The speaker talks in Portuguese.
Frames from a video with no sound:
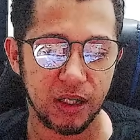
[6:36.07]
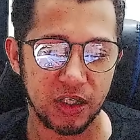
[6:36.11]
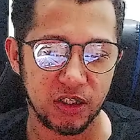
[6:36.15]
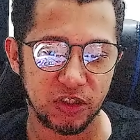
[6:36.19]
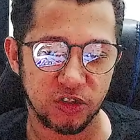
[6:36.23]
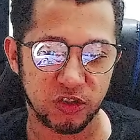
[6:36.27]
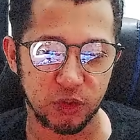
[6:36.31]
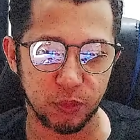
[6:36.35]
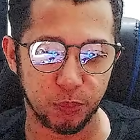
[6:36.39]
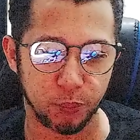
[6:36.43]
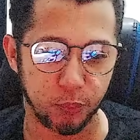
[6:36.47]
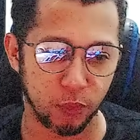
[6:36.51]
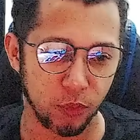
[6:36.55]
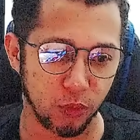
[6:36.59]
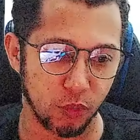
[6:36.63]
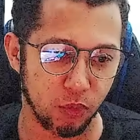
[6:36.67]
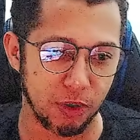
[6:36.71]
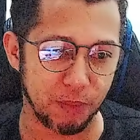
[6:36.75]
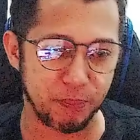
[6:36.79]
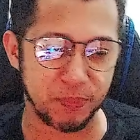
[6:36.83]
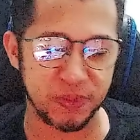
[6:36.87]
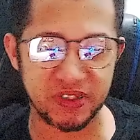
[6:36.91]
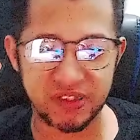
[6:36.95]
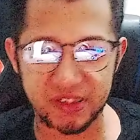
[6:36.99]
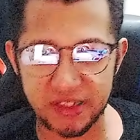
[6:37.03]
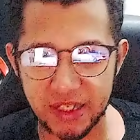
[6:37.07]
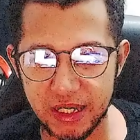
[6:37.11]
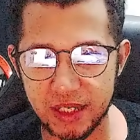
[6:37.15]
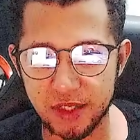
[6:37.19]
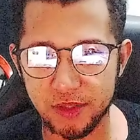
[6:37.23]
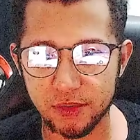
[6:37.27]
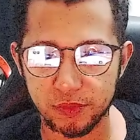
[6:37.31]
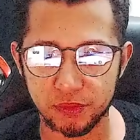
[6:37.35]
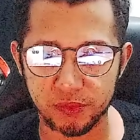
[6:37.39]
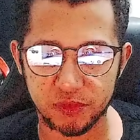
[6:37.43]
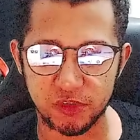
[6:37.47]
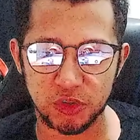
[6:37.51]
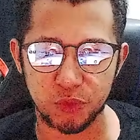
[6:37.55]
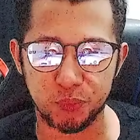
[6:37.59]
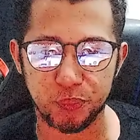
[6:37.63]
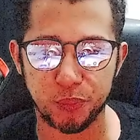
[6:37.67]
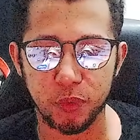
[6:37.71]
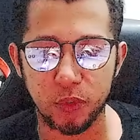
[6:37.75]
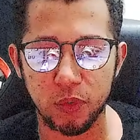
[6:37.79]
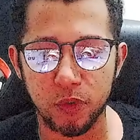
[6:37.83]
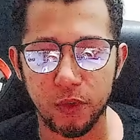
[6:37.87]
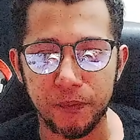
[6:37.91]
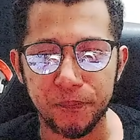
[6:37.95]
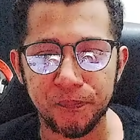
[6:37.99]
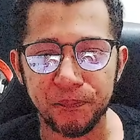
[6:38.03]
Tipo upscaling,
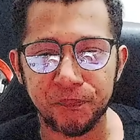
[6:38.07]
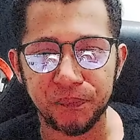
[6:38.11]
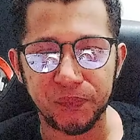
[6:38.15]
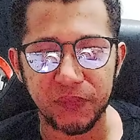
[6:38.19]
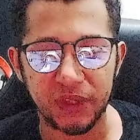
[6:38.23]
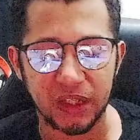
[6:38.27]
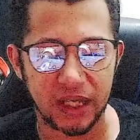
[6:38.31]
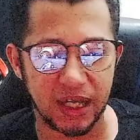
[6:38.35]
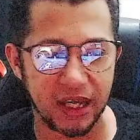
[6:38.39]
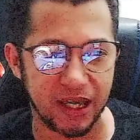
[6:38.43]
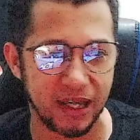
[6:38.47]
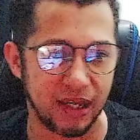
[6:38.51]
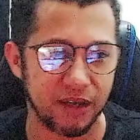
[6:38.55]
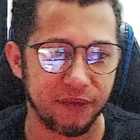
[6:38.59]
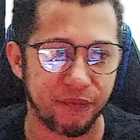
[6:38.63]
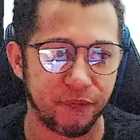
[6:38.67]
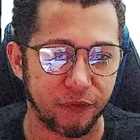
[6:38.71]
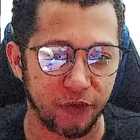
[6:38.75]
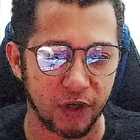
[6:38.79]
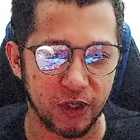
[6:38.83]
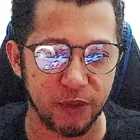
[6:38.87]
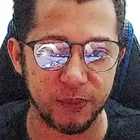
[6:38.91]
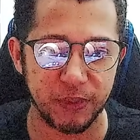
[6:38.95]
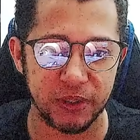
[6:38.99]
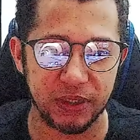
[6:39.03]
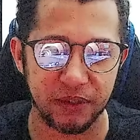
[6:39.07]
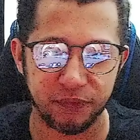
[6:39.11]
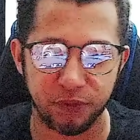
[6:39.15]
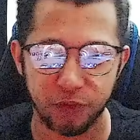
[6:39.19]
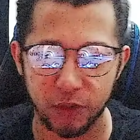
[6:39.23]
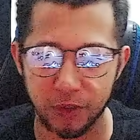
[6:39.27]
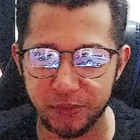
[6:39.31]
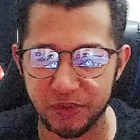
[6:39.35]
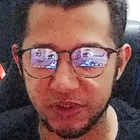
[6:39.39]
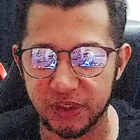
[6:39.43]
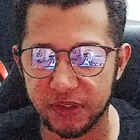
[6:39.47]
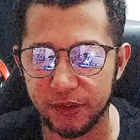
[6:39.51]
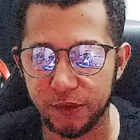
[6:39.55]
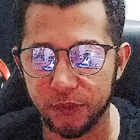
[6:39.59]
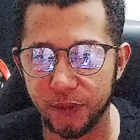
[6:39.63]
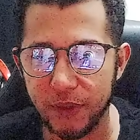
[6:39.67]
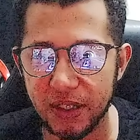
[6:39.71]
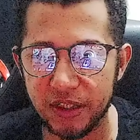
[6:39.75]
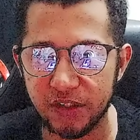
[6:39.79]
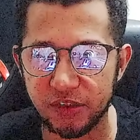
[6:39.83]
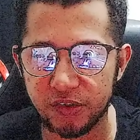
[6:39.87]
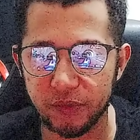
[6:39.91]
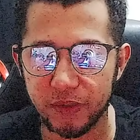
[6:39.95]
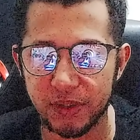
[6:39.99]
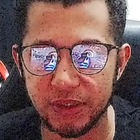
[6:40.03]
tipo é, frame, frame
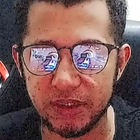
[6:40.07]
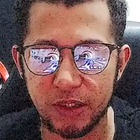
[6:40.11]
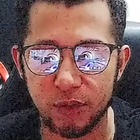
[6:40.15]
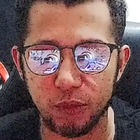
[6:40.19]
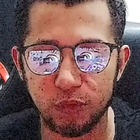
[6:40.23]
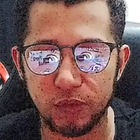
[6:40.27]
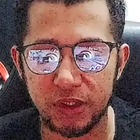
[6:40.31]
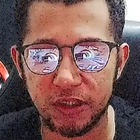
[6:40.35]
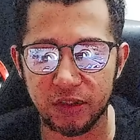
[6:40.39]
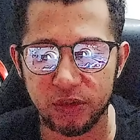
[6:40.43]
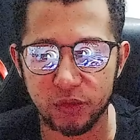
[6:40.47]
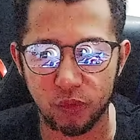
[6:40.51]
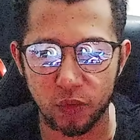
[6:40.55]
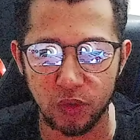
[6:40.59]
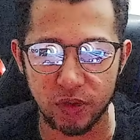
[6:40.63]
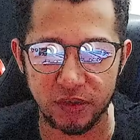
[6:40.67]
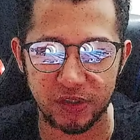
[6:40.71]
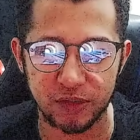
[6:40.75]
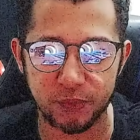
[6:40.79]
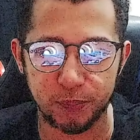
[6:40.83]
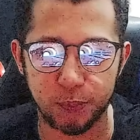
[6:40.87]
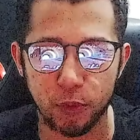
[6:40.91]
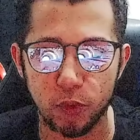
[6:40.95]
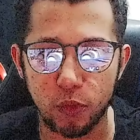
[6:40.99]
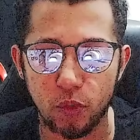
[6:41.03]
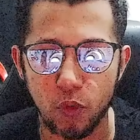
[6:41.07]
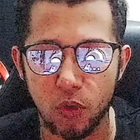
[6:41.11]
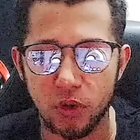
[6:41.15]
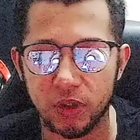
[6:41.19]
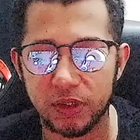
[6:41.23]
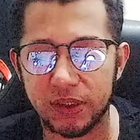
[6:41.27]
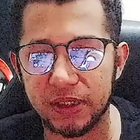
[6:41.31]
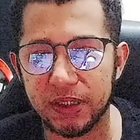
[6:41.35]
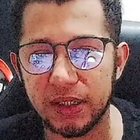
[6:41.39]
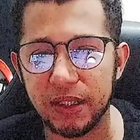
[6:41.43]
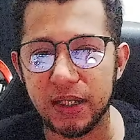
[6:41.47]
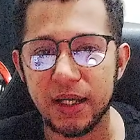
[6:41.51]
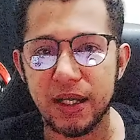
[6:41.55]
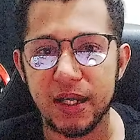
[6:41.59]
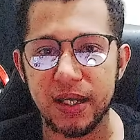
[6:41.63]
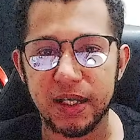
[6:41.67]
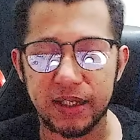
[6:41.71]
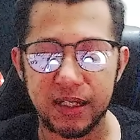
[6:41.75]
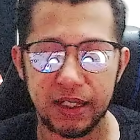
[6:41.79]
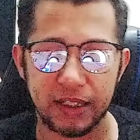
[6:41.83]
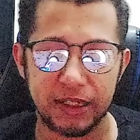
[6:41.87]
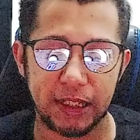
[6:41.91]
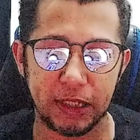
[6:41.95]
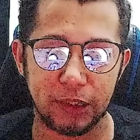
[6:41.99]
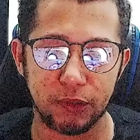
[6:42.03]
generation, entre outras coisas, por conta que
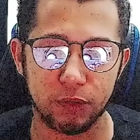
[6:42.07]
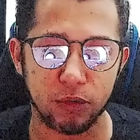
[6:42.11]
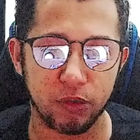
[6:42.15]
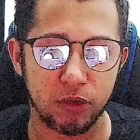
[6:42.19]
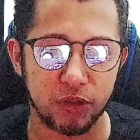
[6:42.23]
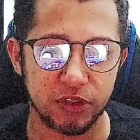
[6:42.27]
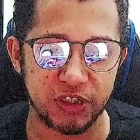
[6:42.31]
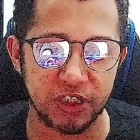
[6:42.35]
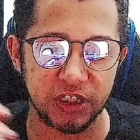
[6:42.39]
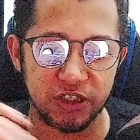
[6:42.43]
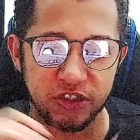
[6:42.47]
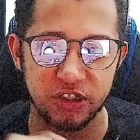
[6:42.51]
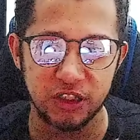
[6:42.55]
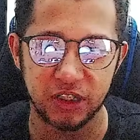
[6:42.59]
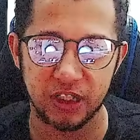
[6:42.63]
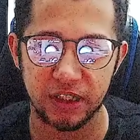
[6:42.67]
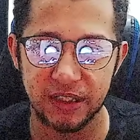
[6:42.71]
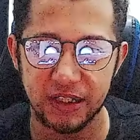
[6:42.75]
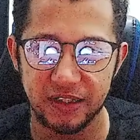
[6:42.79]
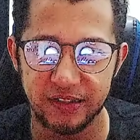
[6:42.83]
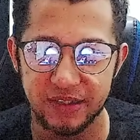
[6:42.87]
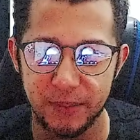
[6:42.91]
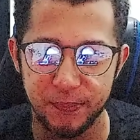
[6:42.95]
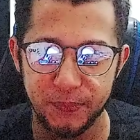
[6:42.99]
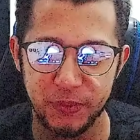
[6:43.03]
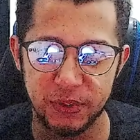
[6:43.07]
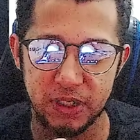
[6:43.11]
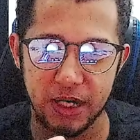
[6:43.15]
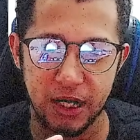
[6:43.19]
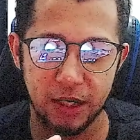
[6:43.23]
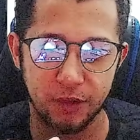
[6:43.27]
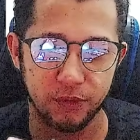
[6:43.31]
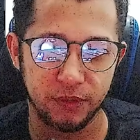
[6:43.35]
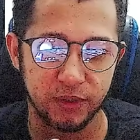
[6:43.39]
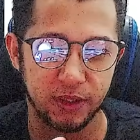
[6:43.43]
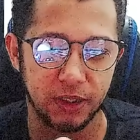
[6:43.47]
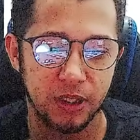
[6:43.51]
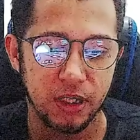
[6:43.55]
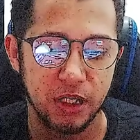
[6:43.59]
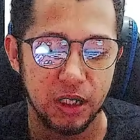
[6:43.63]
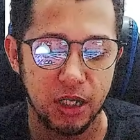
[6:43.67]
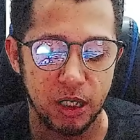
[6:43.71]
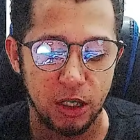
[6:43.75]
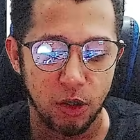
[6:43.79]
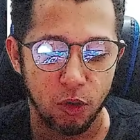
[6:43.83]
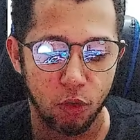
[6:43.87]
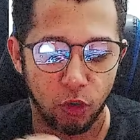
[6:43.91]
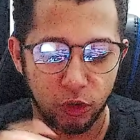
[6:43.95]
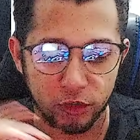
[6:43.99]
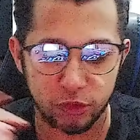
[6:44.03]
é a tecnologia antiga da Snapdragon, né?
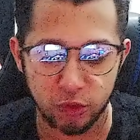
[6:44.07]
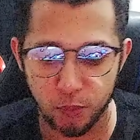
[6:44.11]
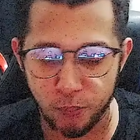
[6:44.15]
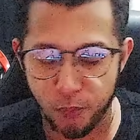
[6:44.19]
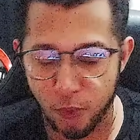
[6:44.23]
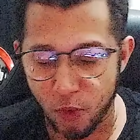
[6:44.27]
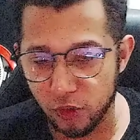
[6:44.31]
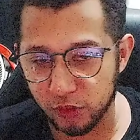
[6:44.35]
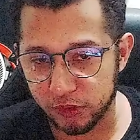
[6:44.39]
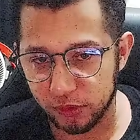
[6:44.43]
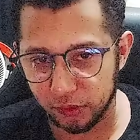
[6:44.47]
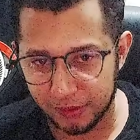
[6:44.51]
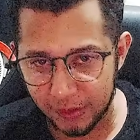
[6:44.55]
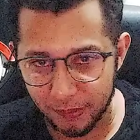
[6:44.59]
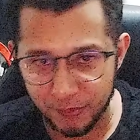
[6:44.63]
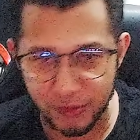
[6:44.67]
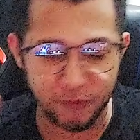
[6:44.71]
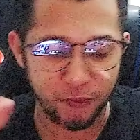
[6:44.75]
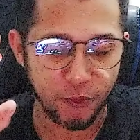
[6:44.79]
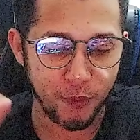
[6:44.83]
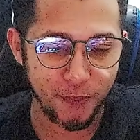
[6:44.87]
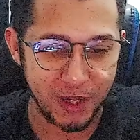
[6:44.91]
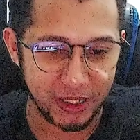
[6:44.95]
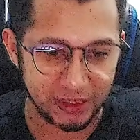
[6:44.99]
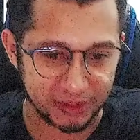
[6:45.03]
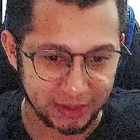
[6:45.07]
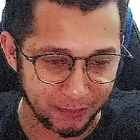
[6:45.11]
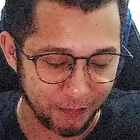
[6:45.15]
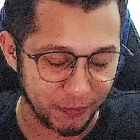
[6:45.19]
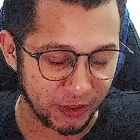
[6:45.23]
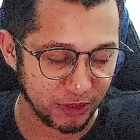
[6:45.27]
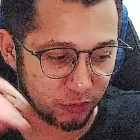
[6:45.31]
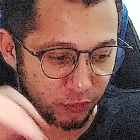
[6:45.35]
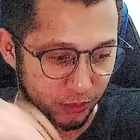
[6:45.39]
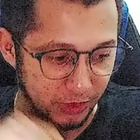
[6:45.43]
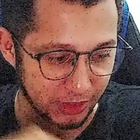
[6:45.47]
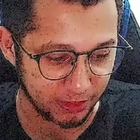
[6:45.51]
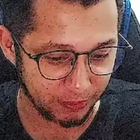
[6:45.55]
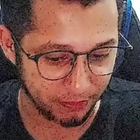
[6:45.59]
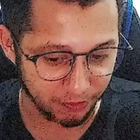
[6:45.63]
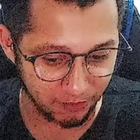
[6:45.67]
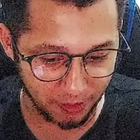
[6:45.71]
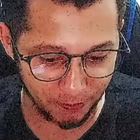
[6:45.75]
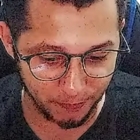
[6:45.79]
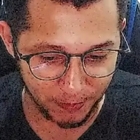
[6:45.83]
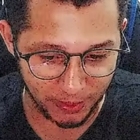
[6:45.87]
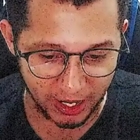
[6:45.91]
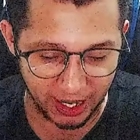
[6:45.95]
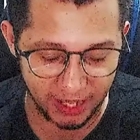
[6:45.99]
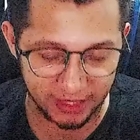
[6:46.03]
Outro ponto, também vou matar mais uma, uma
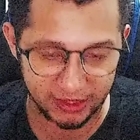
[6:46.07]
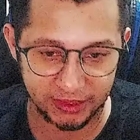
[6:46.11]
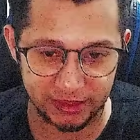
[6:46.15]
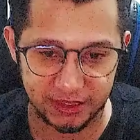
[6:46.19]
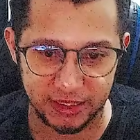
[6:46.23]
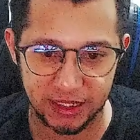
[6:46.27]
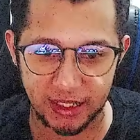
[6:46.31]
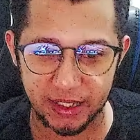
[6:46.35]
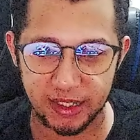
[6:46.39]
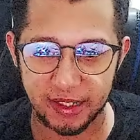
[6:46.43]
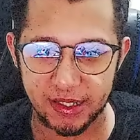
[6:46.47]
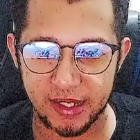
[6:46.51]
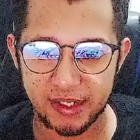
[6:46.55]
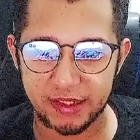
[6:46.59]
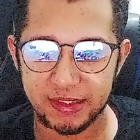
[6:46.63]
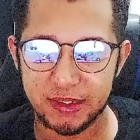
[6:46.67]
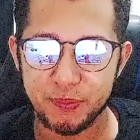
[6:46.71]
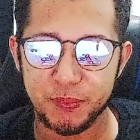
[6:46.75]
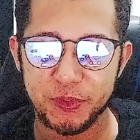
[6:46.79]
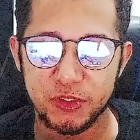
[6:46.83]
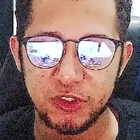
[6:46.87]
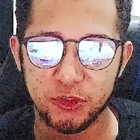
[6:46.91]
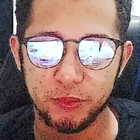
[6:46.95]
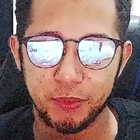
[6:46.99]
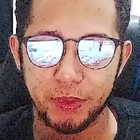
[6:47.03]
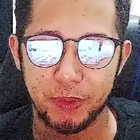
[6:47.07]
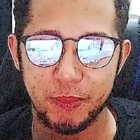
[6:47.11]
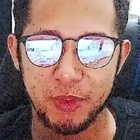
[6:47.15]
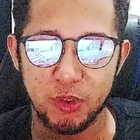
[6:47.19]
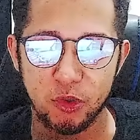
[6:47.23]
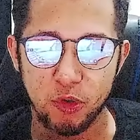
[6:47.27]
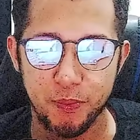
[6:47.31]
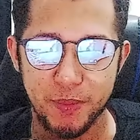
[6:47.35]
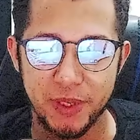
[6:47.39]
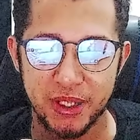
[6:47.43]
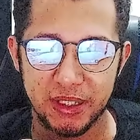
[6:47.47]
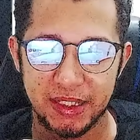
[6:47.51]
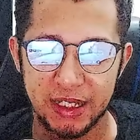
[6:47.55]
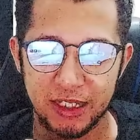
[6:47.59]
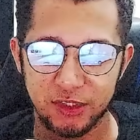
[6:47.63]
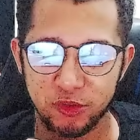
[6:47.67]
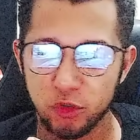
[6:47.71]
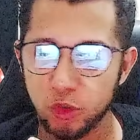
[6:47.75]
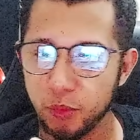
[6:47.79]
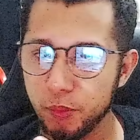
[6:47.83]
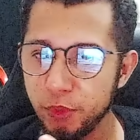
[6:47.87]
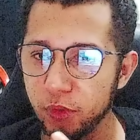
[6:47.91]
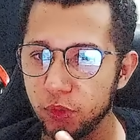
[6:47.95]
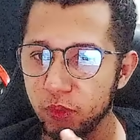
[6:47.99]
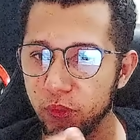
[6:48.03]
parada aqui. A galera tem pedido para mim comentar
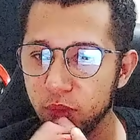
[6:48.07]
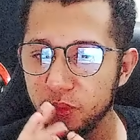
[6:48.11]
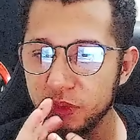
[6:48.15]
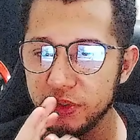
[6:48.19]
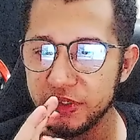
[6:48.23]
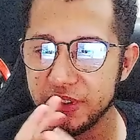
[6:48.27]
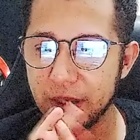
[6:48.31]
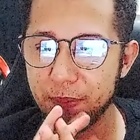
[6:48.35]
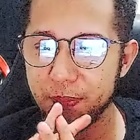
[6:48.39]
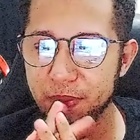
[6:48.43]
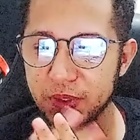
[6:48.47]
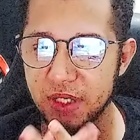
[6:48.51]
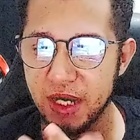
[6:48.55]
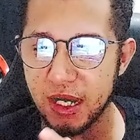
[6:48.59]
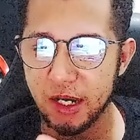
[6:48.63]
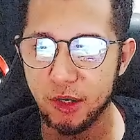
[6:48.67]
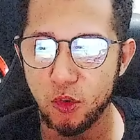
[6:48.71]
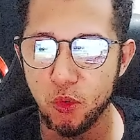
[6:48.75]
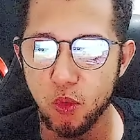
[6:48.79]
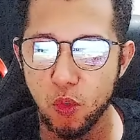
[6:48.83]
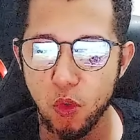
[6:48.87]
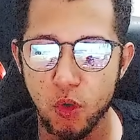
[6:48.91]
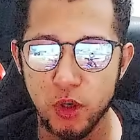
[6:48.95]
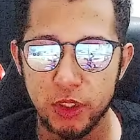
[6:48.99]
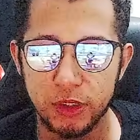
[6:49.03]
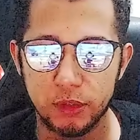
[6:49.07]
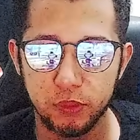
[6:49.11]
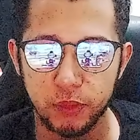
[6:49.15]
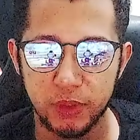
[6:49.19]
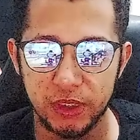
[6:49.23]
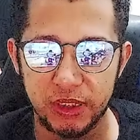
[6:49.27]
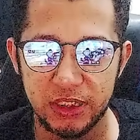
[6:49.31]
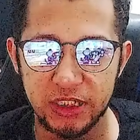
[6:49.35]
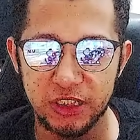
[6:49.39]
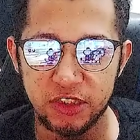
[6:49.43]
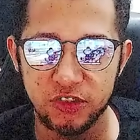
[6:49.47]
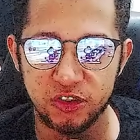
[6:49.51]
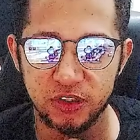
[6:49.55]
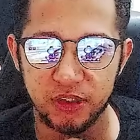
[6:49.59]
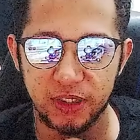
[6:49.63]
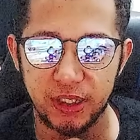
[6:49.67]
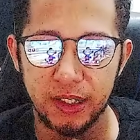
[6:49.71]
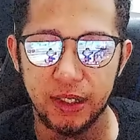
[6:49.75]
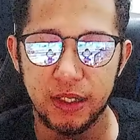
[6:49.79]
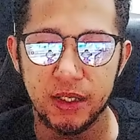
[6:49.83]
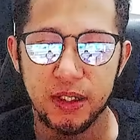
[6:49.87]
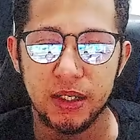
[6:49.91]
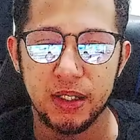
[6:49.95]
sobre o Snapdragon 8 Elite, né?